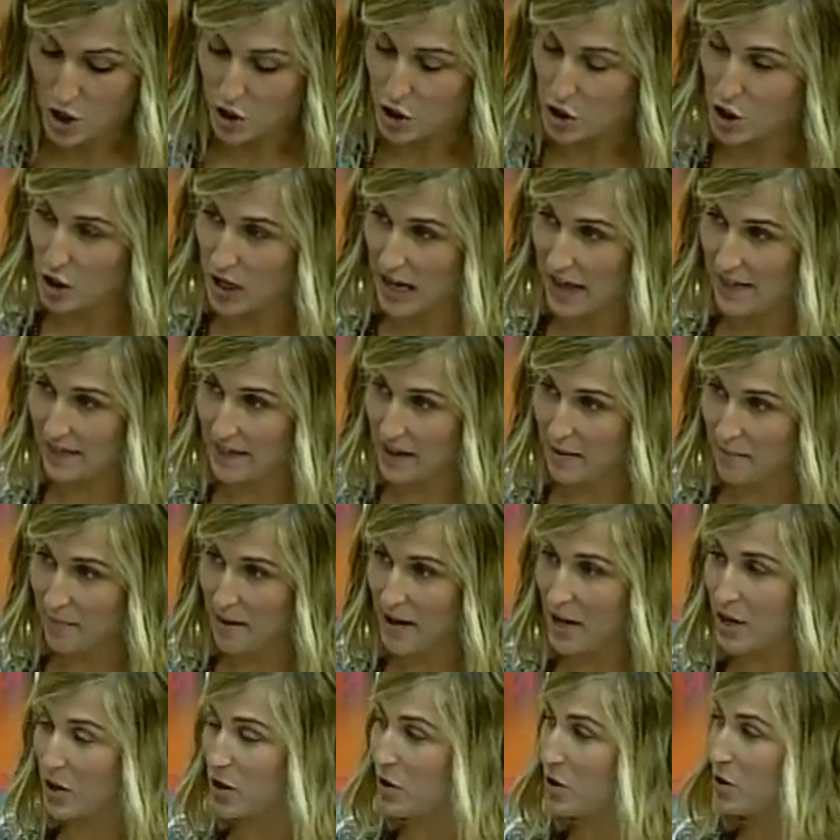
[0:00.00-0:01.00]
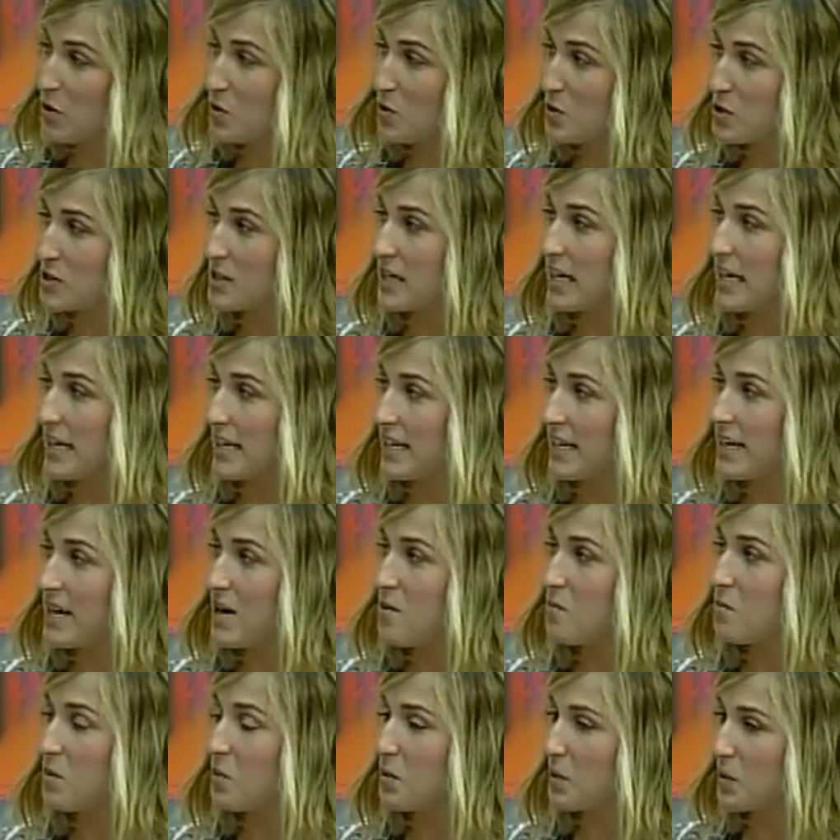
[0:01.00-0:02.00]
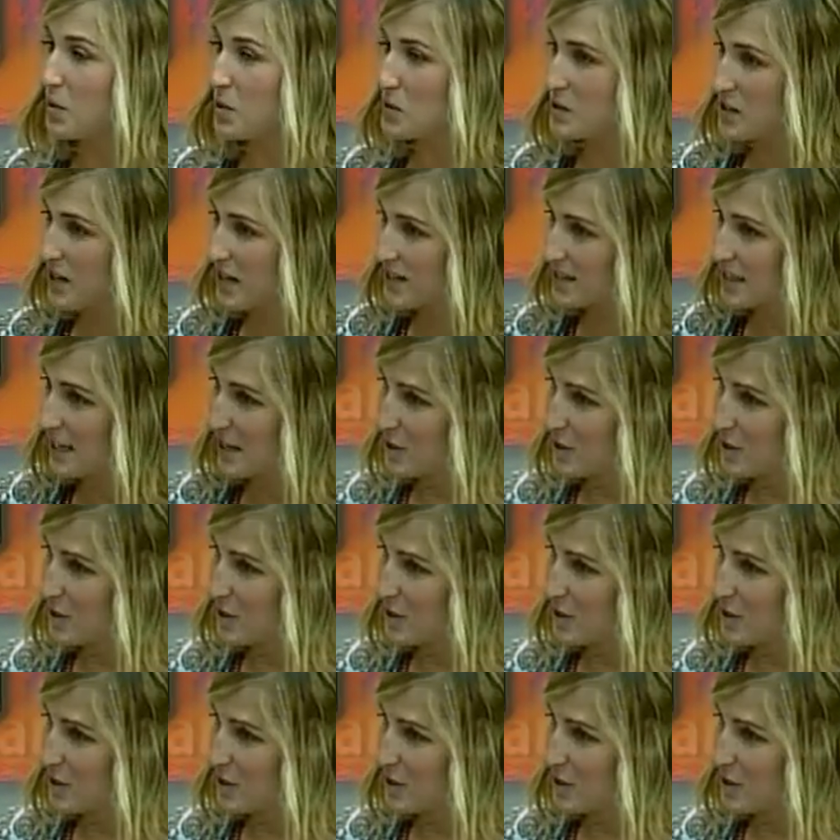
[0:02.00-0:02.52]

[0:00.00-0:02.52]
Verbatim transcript: Yolanda Pardo y Luis Carrera, muy buenos días